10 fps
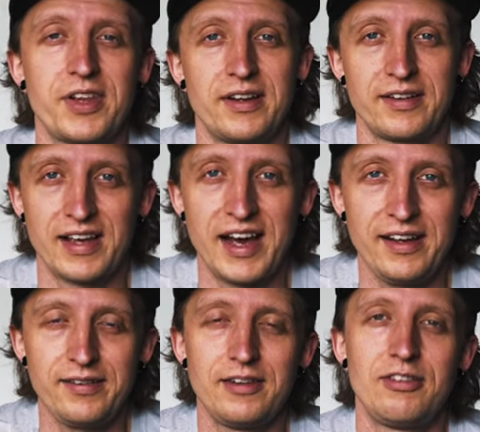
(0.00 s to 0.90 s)
Das
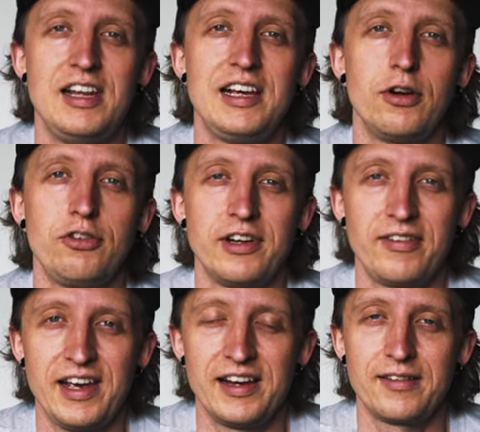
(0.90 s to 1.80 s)
heißt, ich lege euch
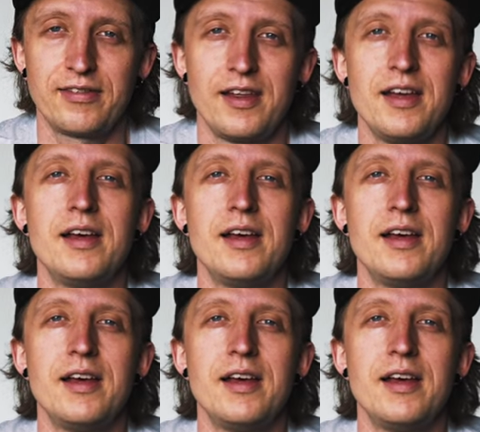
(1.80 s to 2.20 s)
ans Herz,